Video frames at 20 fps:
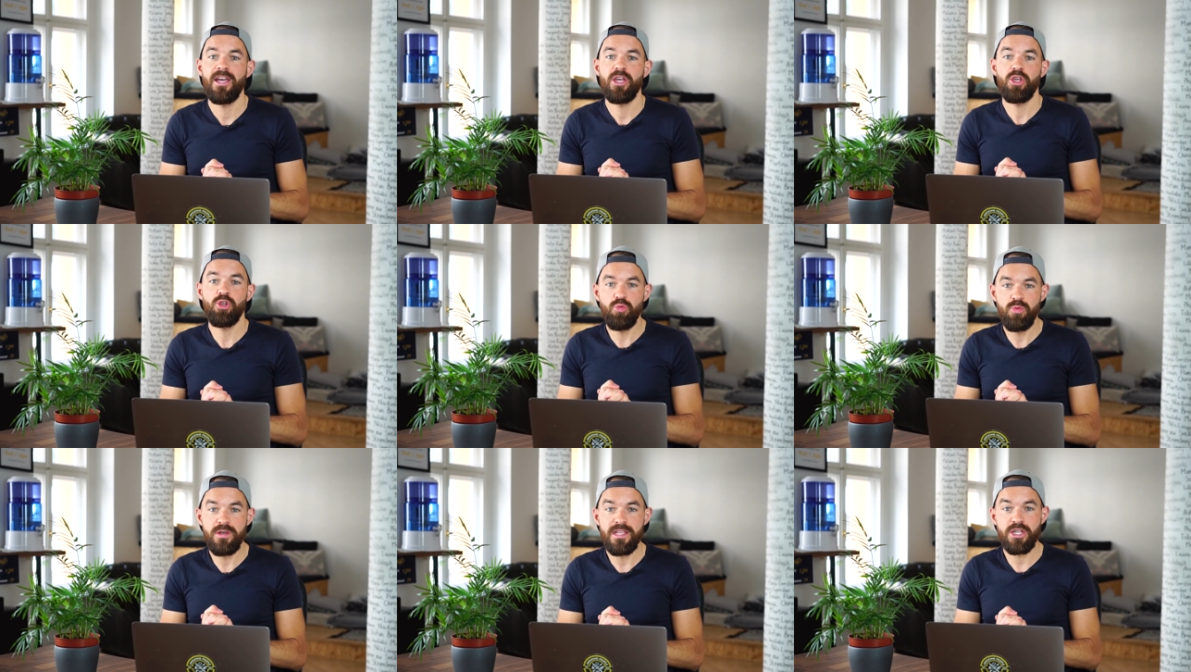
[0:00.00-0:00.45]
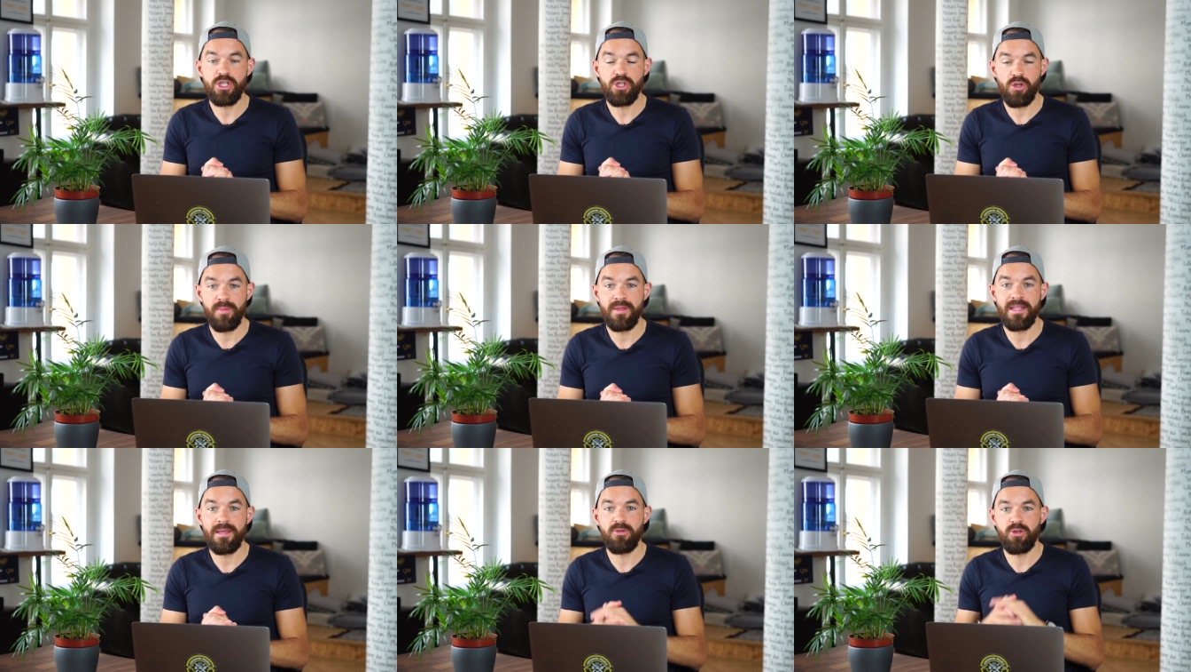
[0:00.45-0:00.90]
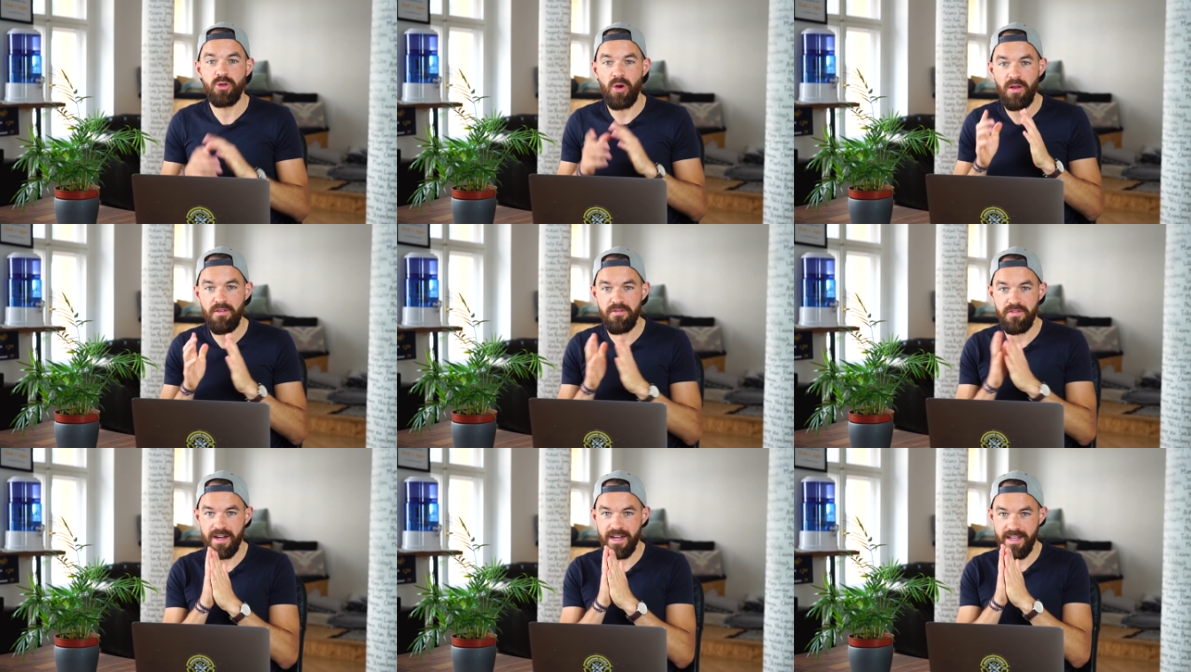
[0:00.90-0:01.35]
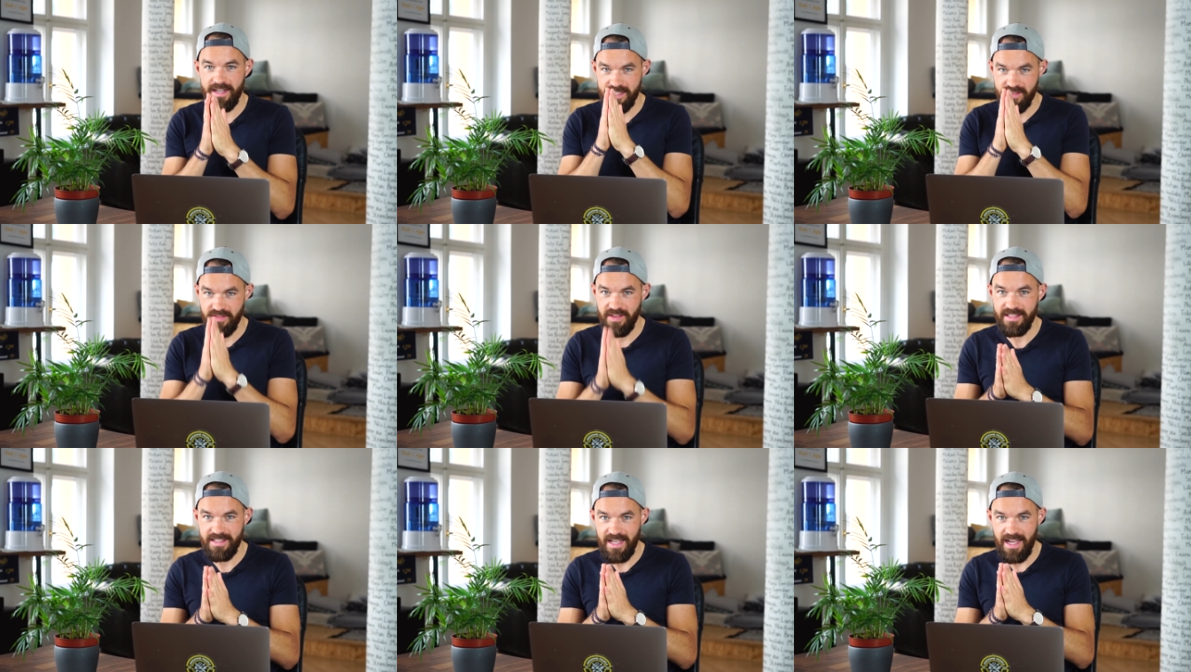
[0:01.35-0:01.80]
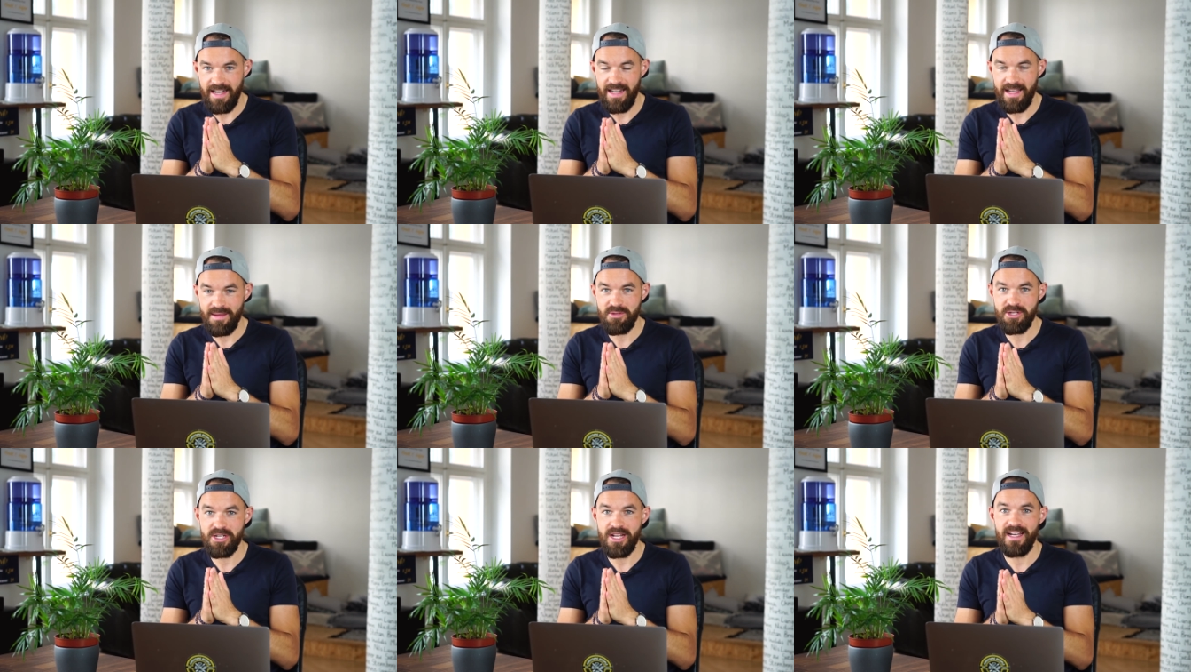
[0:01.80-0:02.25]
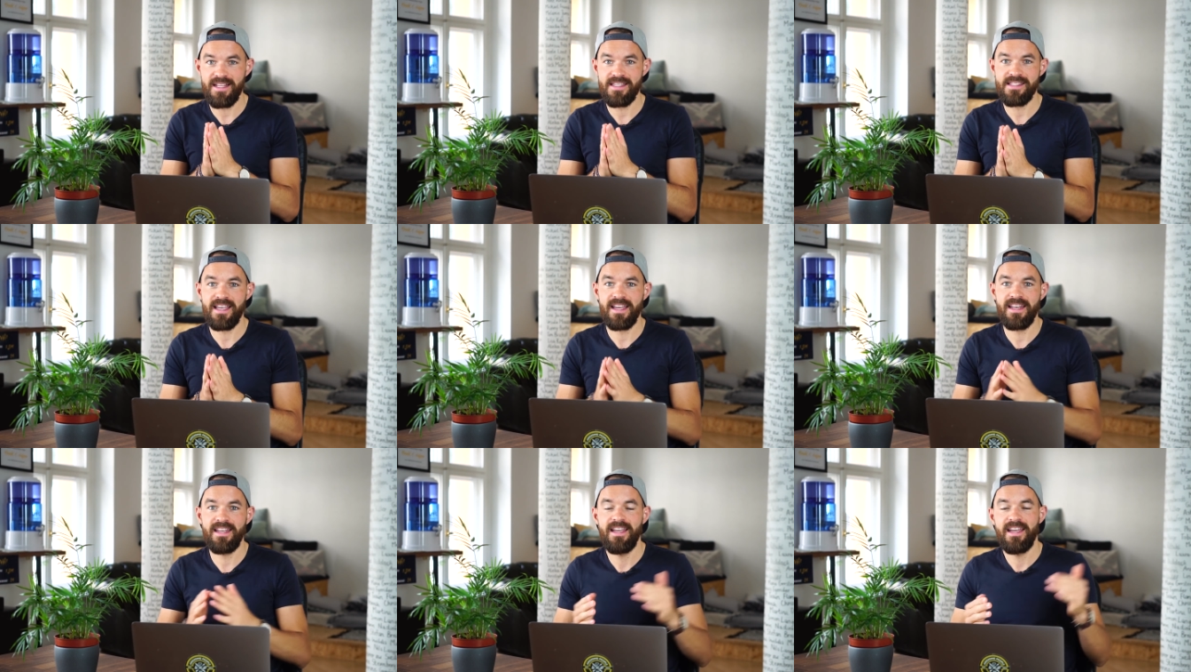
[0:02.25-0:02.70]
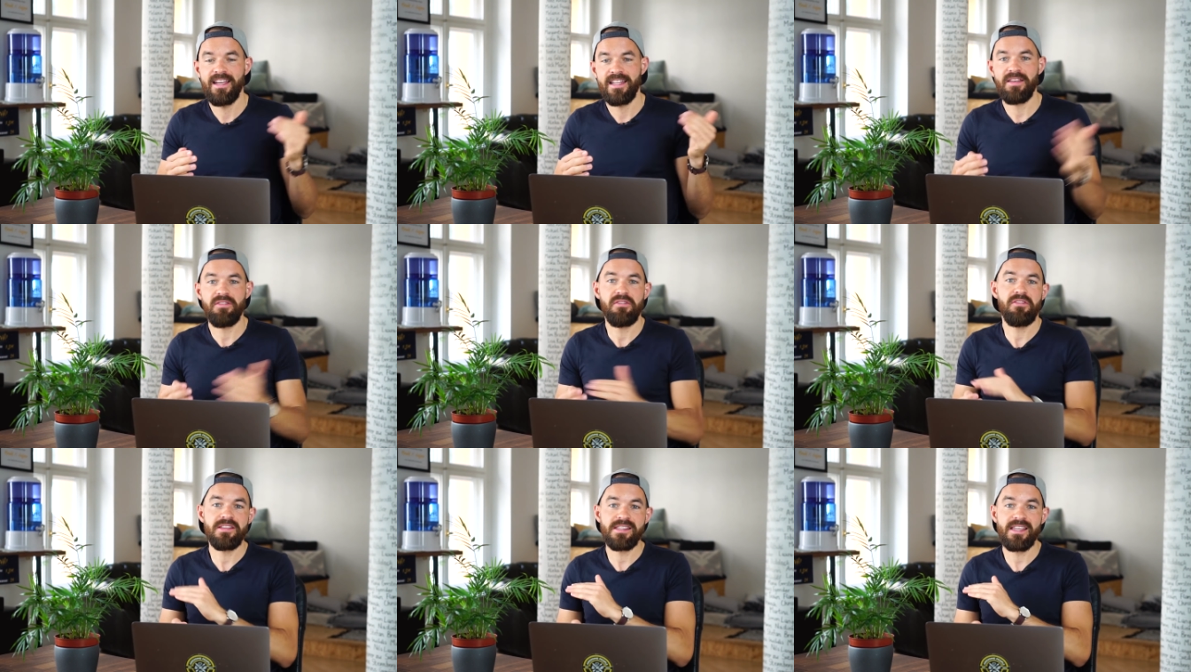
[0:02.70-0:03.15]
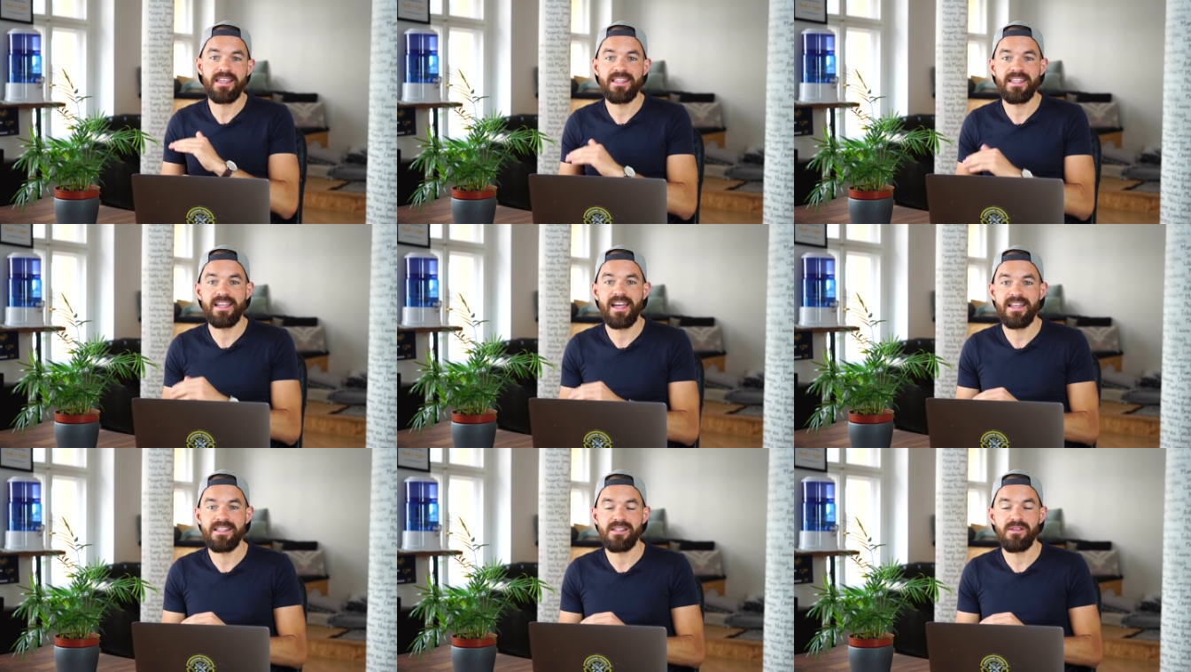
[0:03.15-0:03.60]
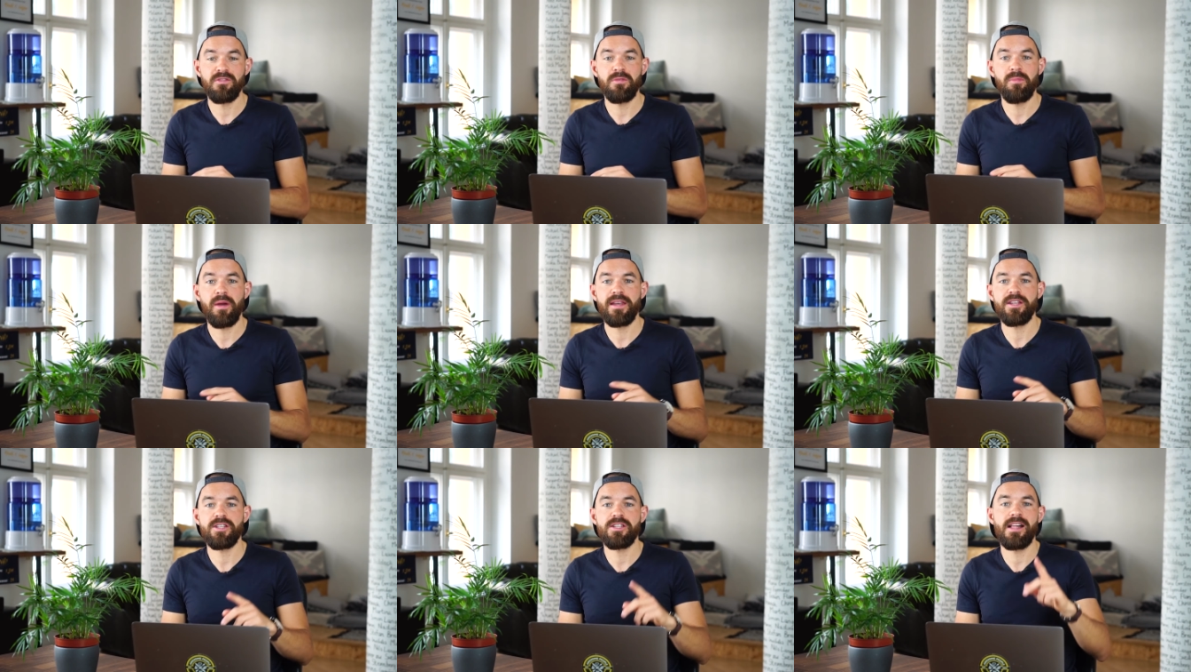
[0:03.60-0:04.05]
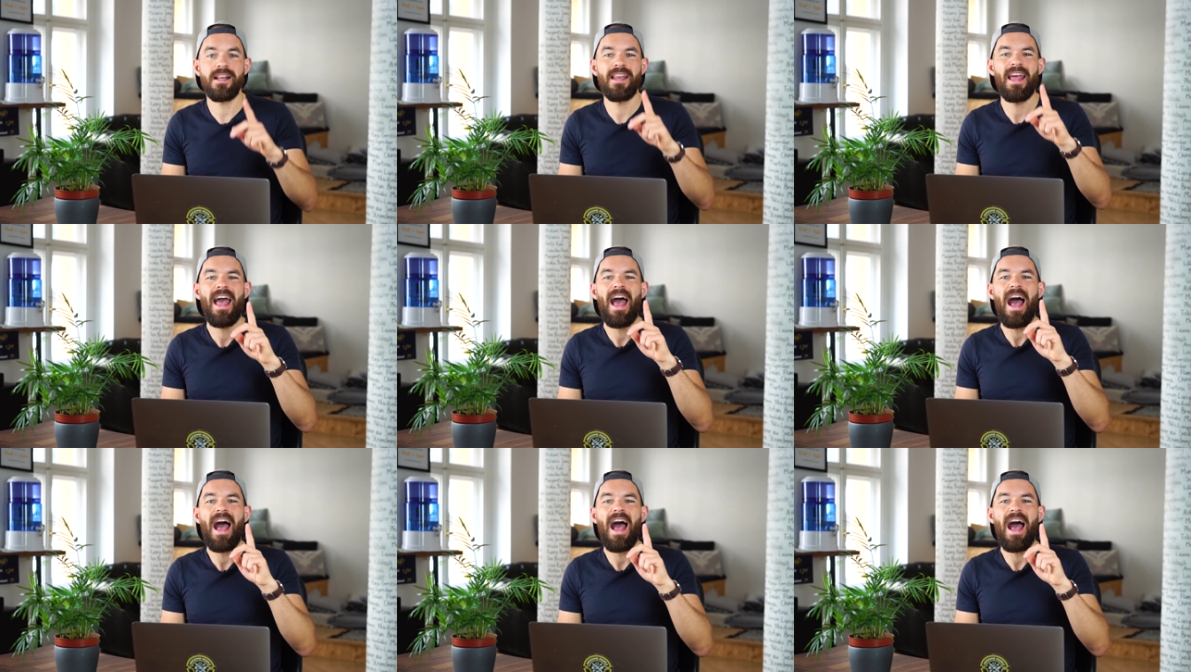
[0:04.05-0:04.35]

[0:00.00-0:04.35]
Juni schon mit dem Crowdfunding, deswegen da alle am Start sein, da wir was richtig Geiles auf die Beine stellen.